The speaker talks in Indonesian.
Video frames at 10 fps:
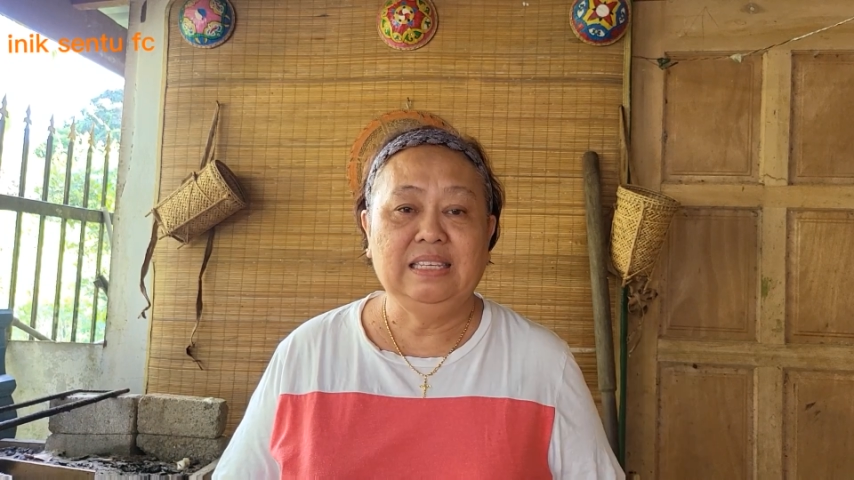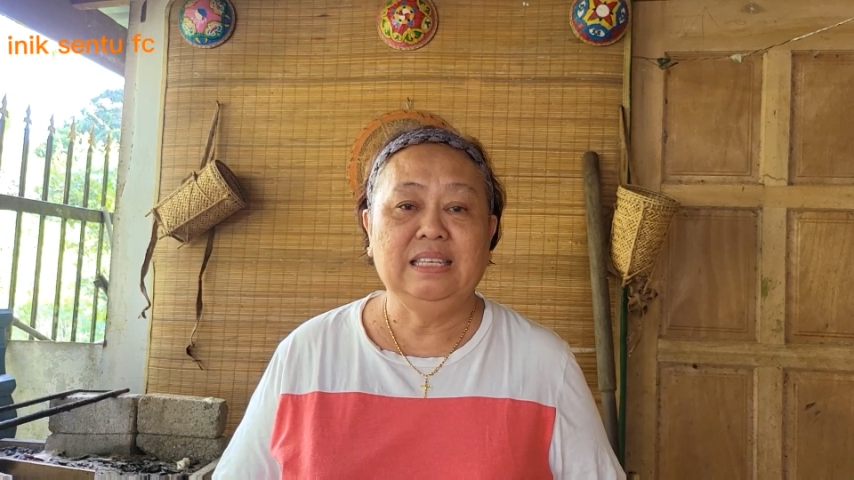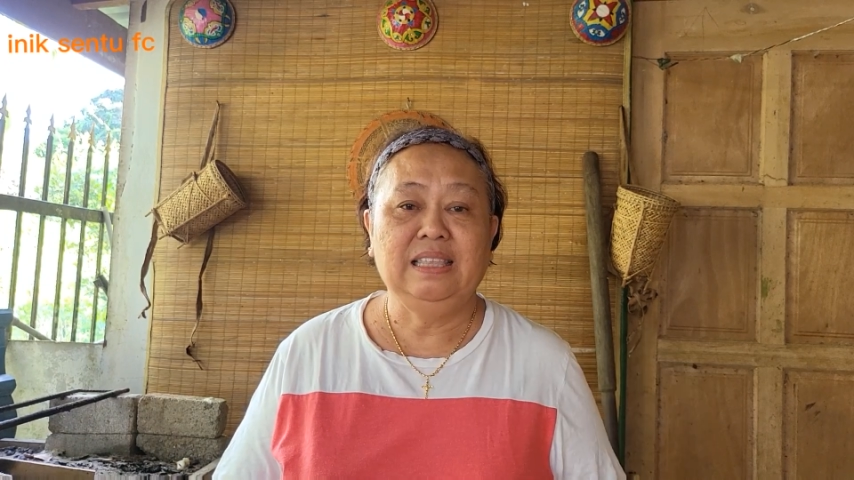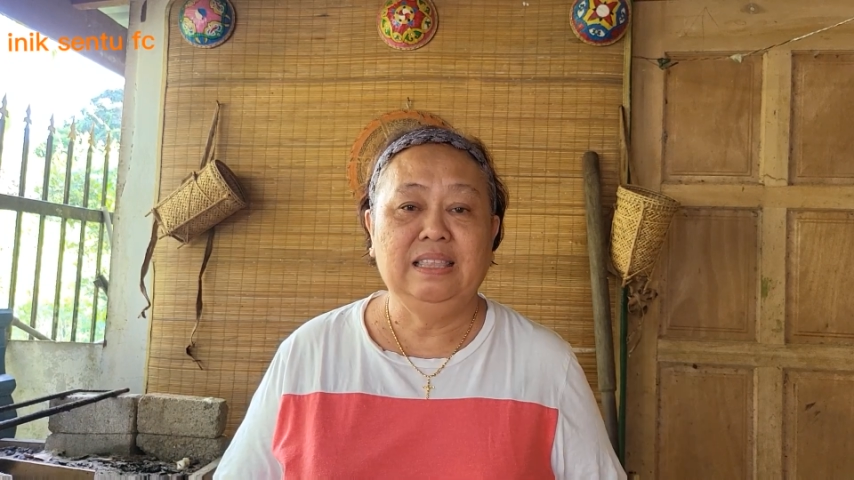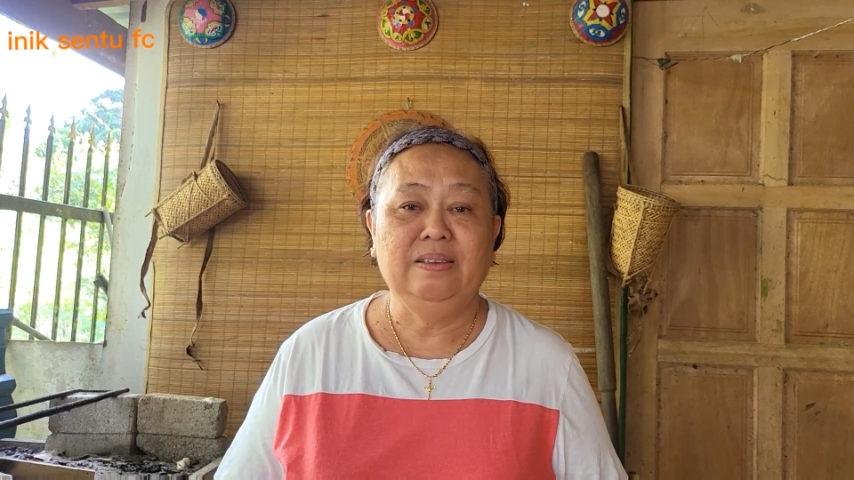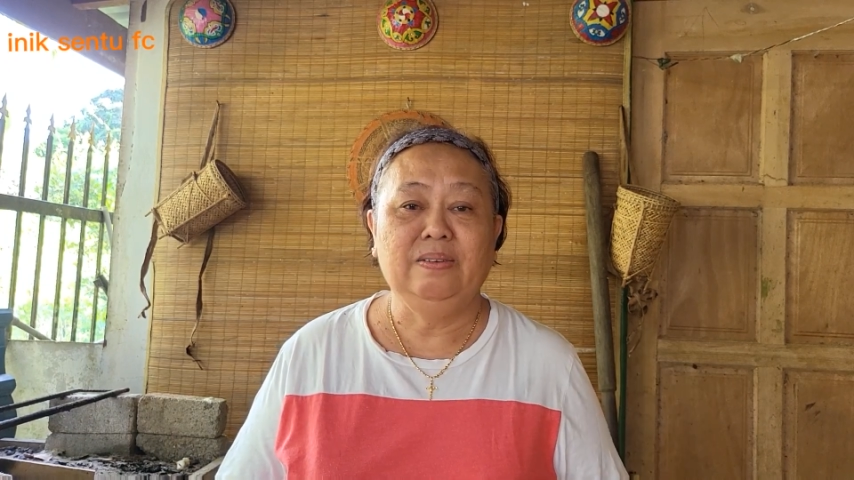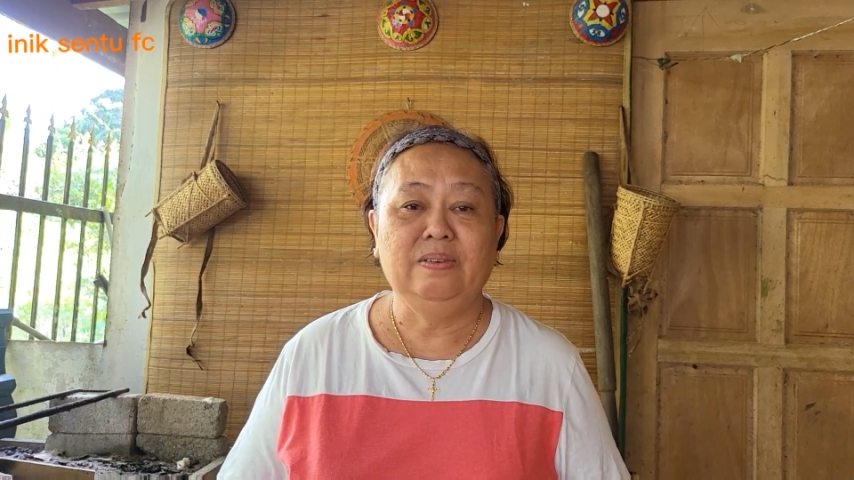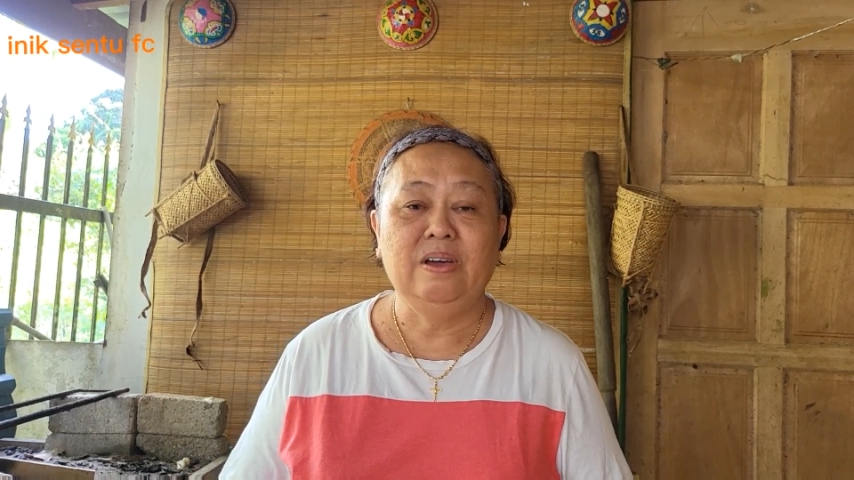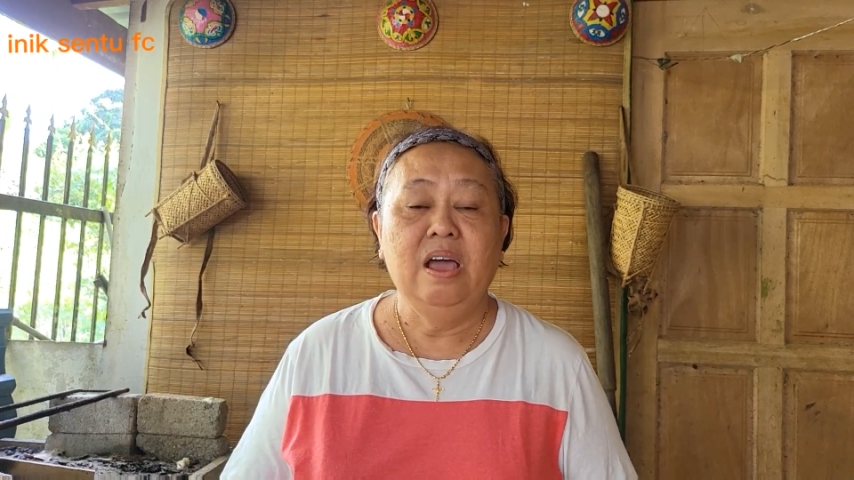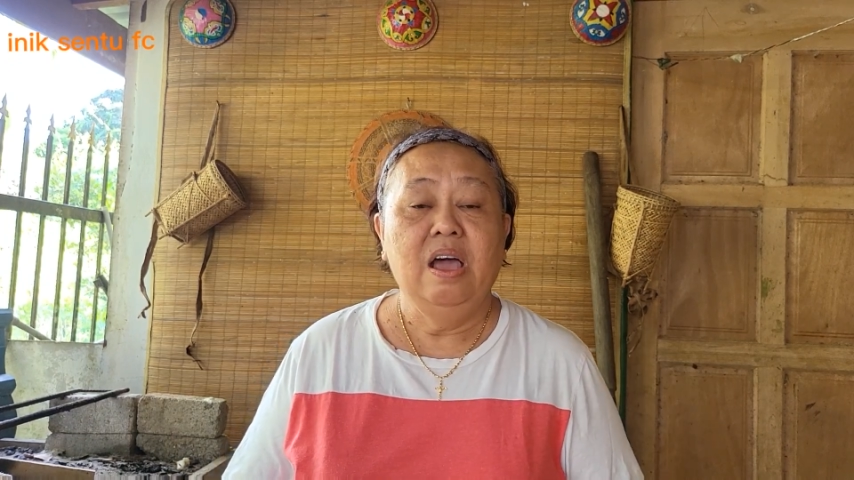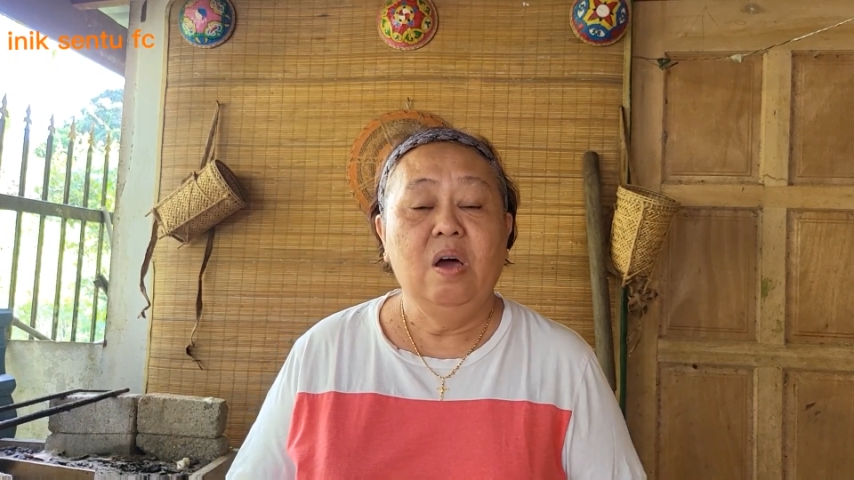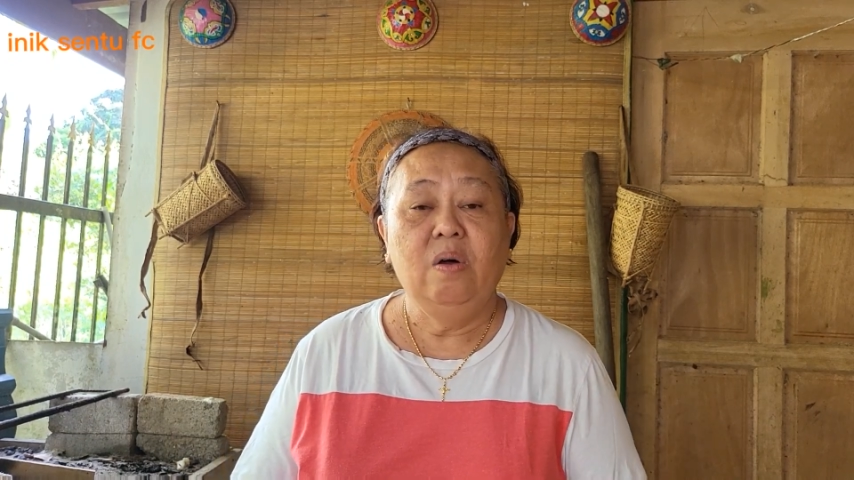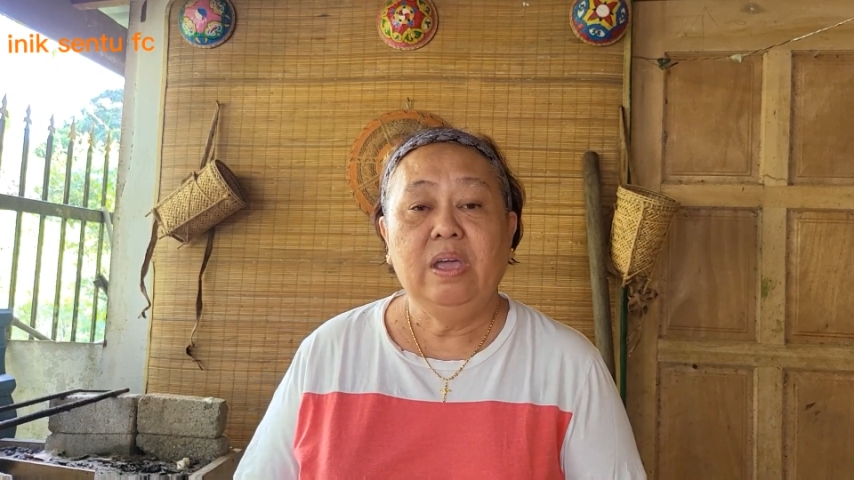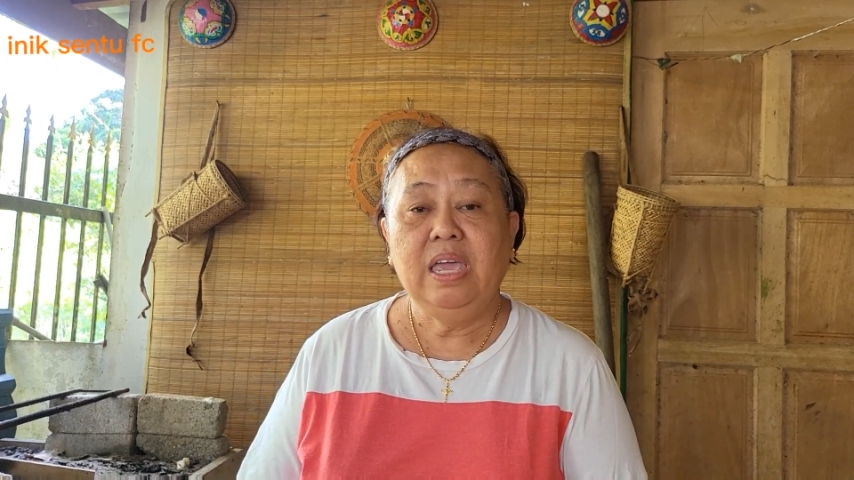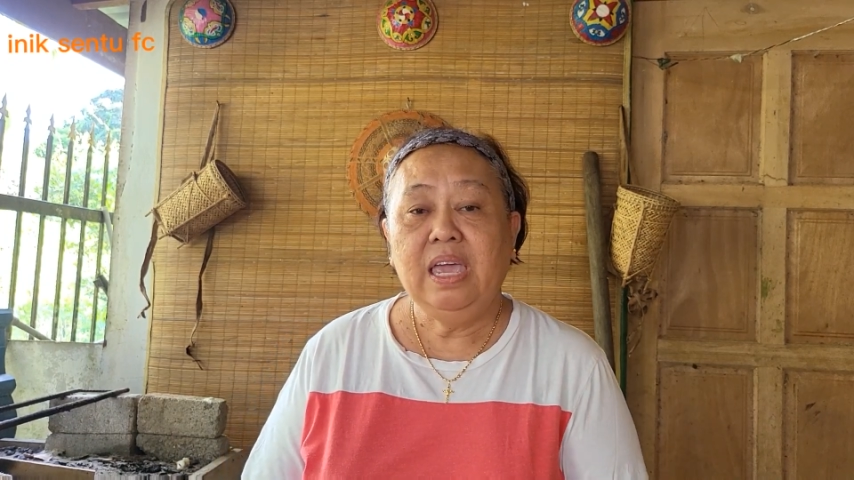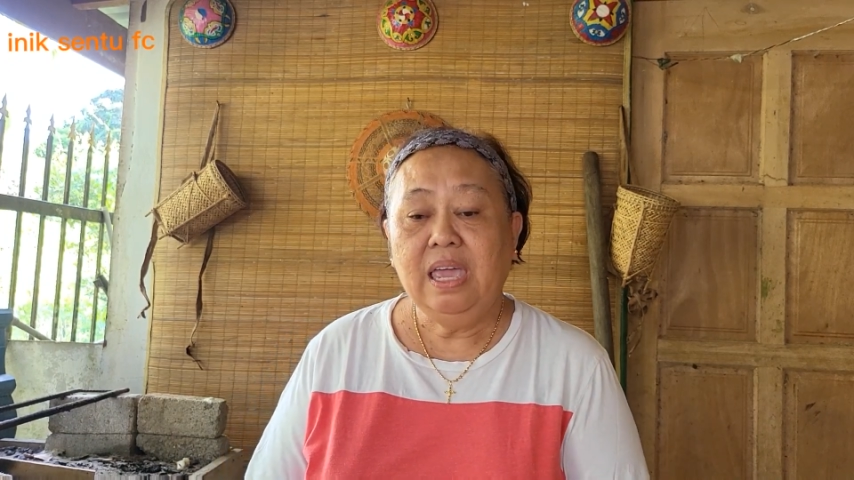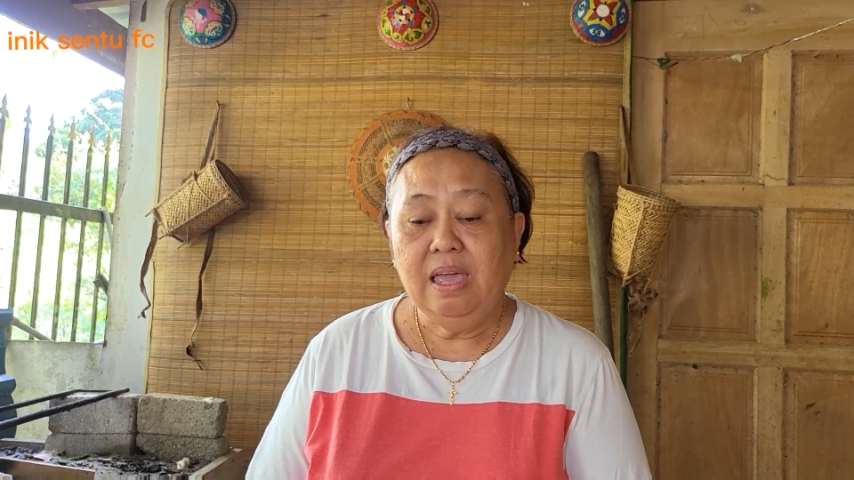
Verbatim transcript: sentuh oke okay?